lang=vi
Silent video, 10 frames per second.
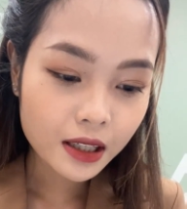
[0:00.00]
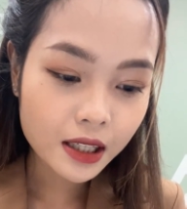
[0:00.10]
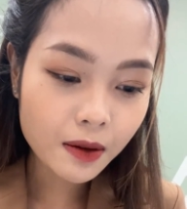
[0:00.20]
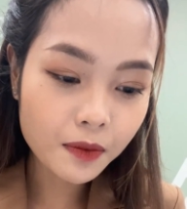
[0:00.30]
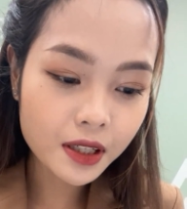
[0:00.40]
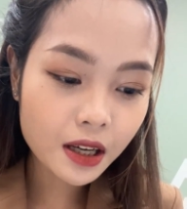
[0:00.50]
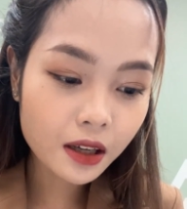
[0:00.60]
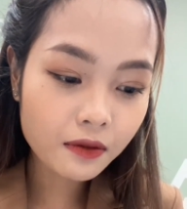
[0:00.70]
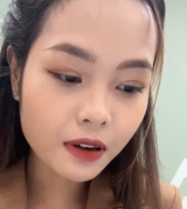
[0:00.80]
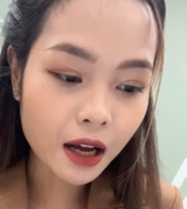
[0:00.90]
Sầm
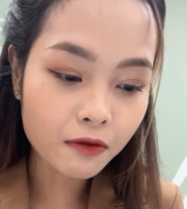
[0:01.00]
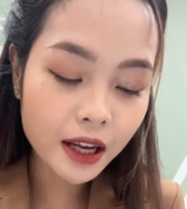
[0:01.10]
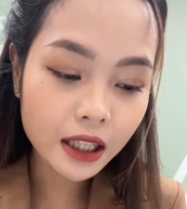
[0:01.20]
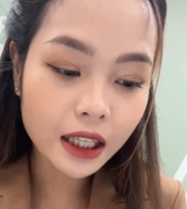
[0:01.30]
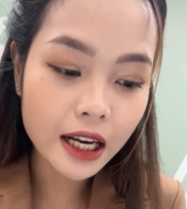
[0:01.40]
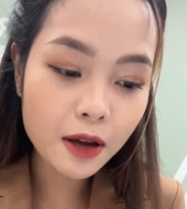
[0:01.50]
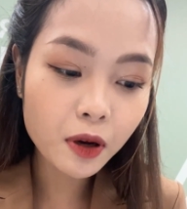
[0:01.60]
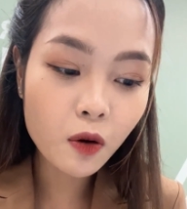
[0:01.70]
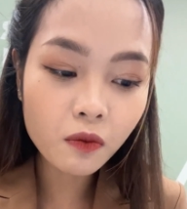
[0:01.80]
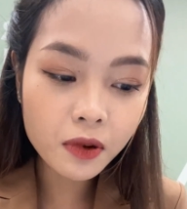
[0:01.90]
Sơn và Vinh thì
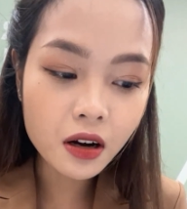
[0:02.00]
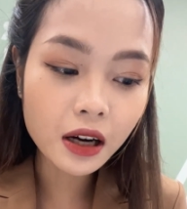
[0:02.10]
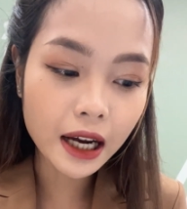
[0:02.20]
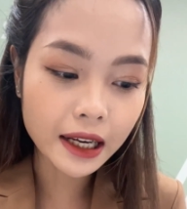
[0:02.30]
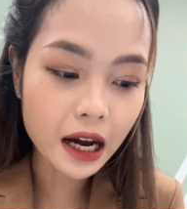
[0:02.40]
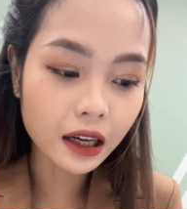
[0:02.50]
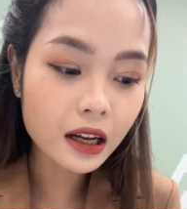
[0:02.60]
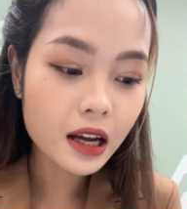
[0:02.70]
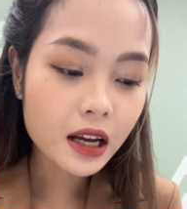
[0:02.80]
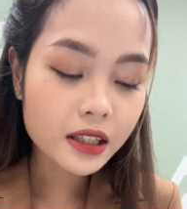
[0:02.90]
đêm không mưa, ngày
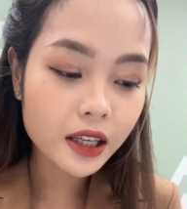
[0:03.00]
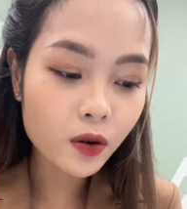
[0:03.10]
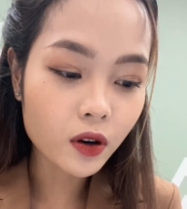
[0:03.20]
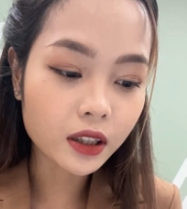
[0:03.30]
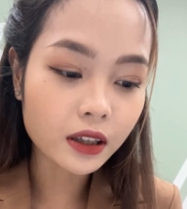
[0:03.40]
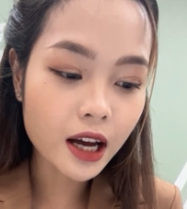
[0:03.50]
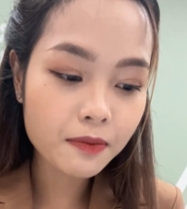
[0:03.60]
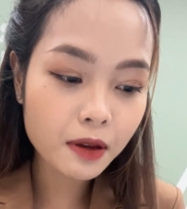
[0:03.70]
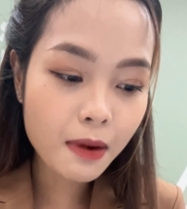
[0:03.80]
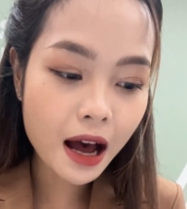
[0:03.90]
nắng, nhiệt độ ở từ
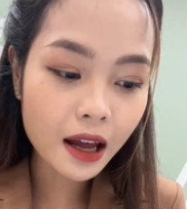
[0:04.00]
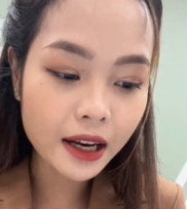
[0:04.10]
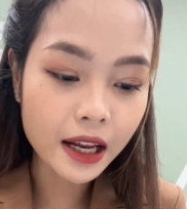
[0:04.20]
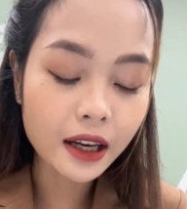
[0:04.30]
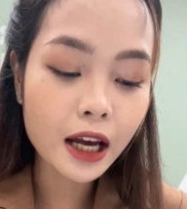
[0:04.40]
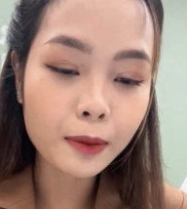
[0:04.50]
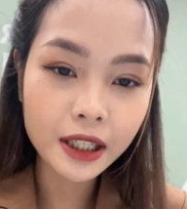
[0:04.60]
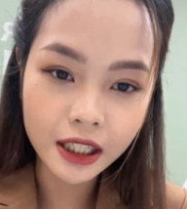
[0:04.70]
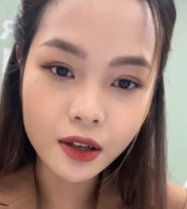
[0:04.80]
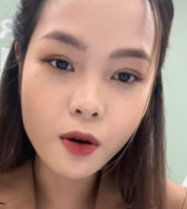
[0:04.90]
23 đến
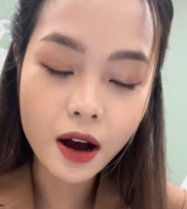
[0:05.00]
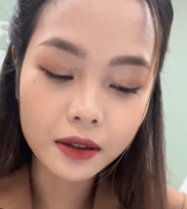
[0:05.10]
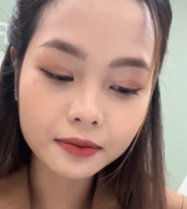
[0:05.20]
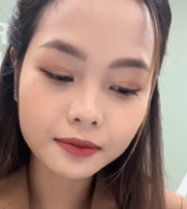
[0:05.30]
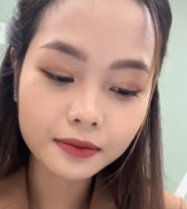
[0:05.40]
29 độ ạ.